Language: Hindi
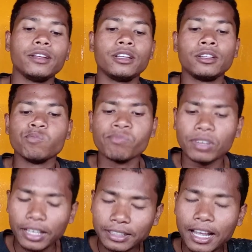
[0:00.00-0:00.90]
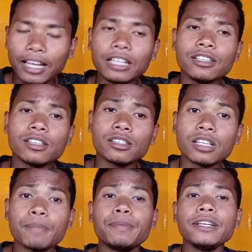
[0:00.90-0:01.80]
लिखना है सभी
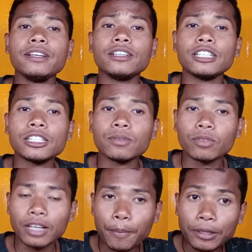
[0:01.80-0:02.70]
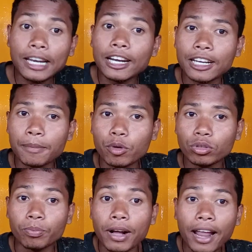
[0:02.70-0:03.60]
कैपिटल लेटर बोलो तो बड़ा
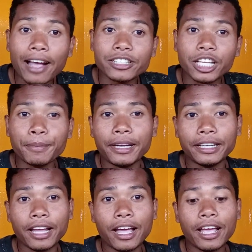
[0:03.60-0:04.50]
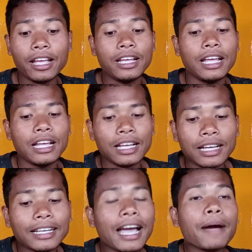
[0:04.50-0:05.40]
अक्षर में लिखना है एम
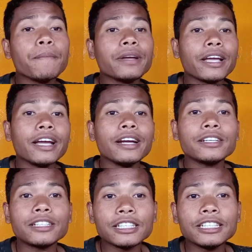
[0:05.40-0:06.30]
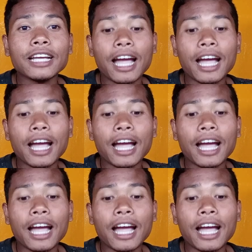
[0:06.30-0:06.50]
ए टी एम